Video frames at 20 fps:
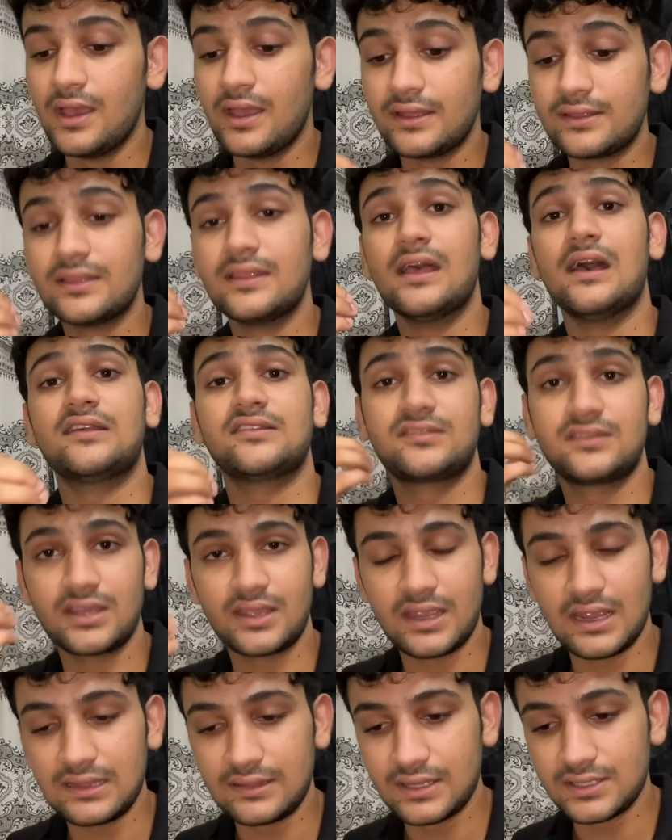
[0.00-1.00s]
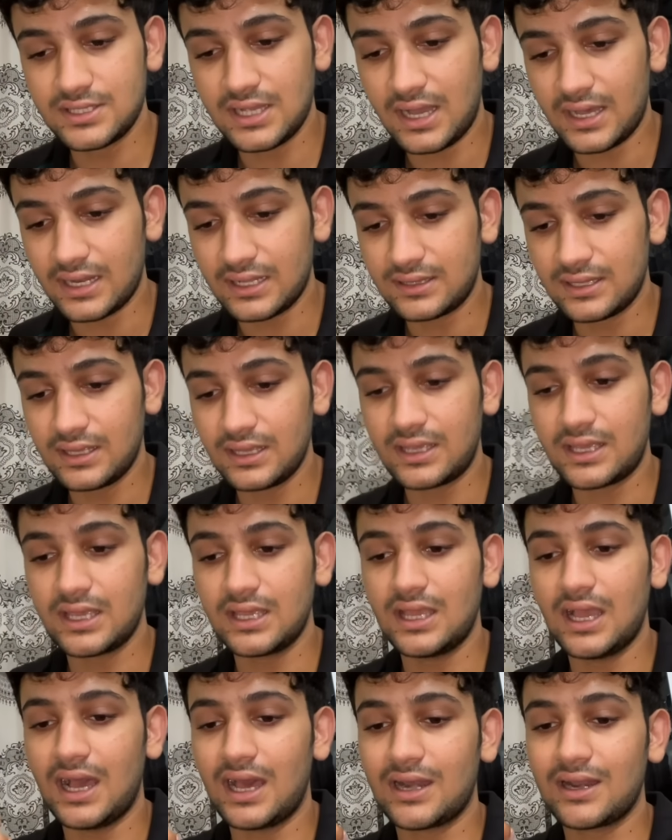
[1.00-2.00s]
इतने हंसते खेलते जा रहे थे
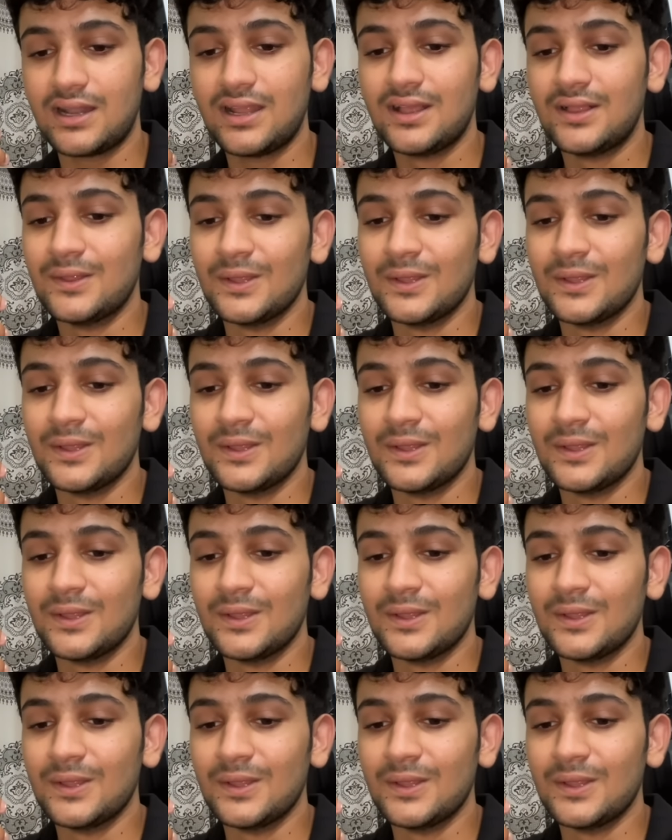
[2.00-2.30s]
कि यार